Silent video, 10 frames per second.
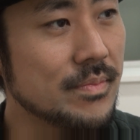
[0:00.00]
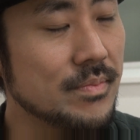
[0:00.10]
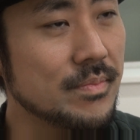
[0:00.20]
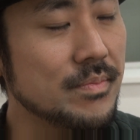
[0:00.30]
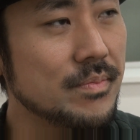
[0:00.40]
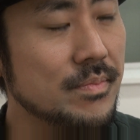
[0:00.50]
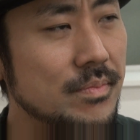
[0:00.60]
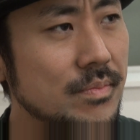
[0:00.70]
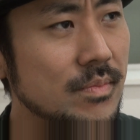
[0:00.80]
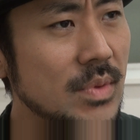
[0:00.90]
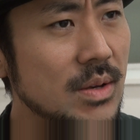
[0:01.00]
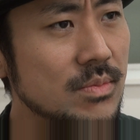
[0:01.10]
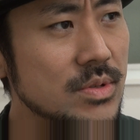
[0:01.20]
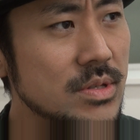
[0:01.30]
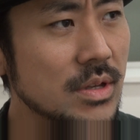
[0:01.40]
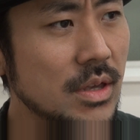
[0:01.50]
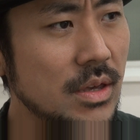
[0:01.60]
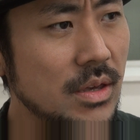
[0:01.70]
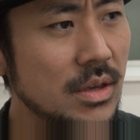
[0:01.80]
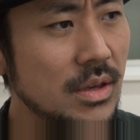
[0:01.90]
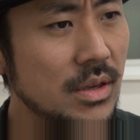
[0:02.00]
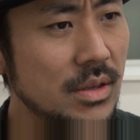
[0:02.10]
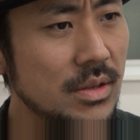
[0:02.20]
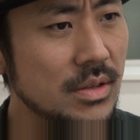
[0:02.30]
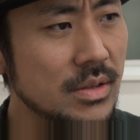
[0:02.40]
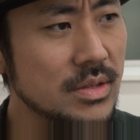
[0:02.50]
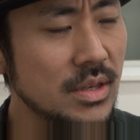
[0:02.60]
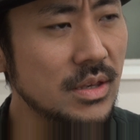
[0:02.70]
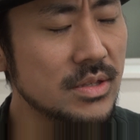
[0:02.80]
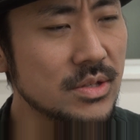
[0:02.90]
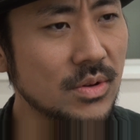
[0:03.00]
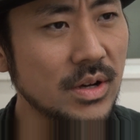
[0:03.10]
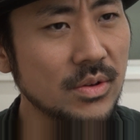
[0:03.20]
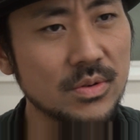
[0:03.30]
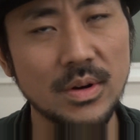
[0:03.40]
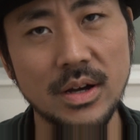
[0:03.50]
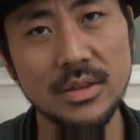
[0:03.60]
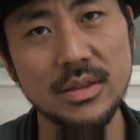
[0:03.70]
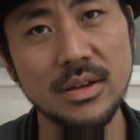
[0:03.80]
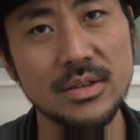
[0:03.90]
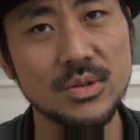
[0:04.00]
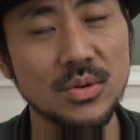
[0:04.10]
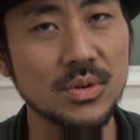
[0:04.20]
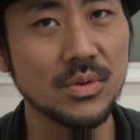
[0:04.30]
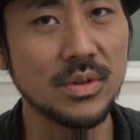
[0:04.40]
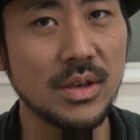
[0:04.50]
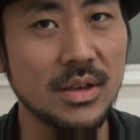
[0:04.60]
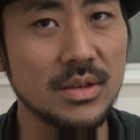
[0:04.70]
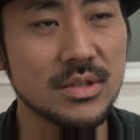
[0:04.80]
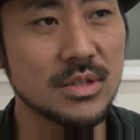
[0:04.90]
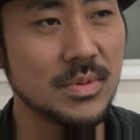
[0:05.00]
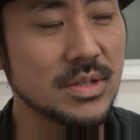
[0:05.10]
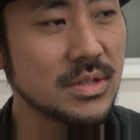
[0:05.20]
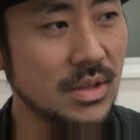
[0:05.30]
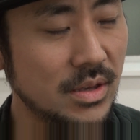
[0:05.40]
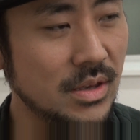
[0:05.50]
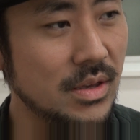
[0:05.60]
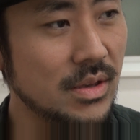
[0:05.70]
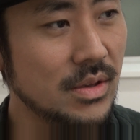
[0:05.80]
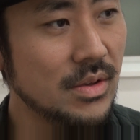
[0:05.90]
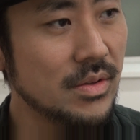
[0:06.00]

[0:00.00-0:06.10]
うんまあぶっちゃけ政治とかよく分かんない状況で出馬して